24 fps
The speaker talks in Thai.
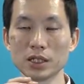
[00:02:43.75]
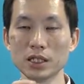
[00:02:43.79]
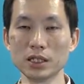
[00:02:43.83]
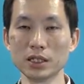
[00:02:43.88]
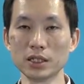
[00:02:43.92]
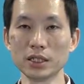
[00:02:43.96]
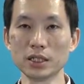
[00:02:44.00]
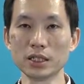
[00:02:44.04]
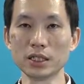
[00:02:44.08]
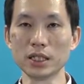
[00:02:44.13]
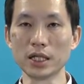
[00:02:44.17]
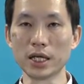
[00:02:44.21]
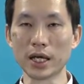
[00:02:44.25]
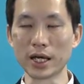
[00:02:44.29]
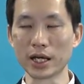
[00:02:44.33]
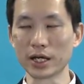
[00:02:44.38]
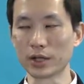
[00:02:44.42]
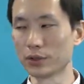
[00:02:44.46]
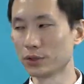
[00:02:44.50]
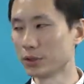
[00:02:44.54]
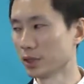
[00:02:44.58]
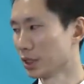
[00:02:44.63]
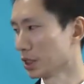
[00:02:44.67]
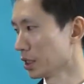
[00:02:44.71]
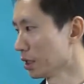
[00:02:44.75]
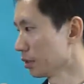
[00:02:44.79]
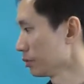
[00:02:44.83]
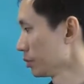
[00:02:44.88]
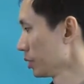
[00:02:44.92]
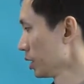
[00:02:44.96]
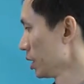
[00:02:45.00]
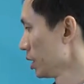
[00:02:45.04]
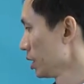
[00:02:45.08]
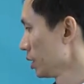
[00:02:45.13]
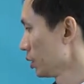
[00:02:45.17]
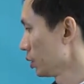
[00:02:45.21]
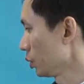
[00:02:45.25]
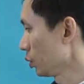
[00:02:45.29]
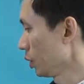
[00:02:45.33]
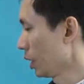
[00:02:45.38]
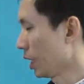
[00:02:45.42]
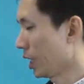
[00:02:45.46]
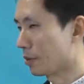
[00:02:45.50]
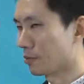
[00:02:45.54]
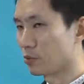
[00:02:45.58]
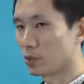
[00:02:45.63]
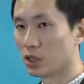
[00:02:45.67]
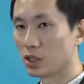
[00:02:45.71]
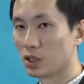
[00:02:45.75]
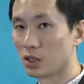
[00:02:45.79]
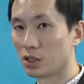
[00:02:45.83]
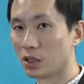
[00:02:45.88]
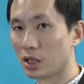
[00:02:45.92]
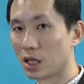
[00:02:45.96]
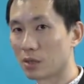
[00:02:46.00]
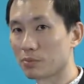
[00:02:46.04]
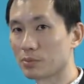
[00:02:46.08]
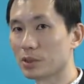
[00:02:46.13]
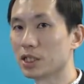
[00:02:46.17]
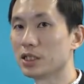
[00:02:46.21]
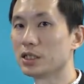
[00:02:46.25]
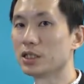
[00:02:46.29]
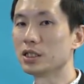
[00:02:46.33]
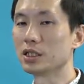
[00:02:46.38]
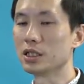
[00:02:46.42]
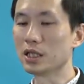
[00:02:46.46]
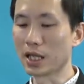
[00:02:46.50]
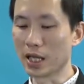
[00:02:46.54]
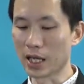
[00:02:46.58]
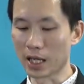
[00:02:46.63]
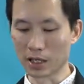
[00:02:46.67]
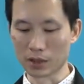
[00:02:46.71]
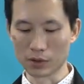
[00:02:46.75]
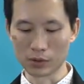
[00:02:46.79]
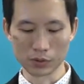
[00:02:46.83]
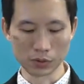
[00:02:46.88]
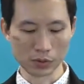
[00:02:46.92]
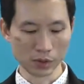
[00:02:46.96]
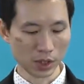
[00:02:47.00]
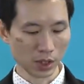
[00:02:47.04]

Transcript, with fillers: ETTL นะครับตัวรับก็รองรับ ETTL